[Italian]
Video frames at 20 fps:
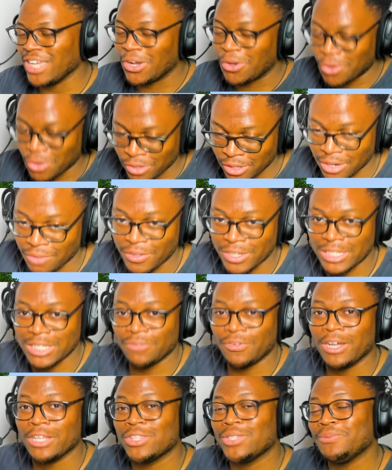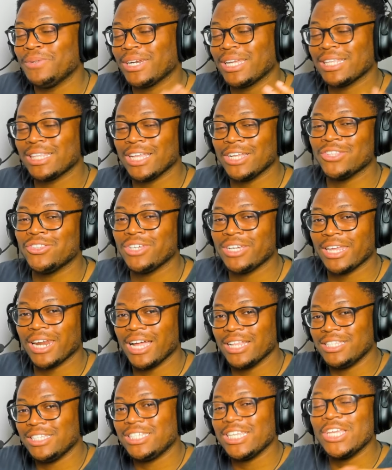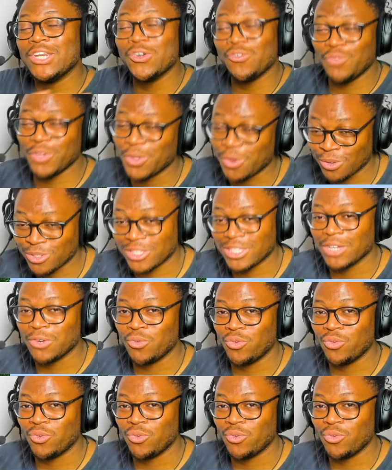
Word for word: se ancora non l'aveste fatto, perché tanto è gratis e non vi costa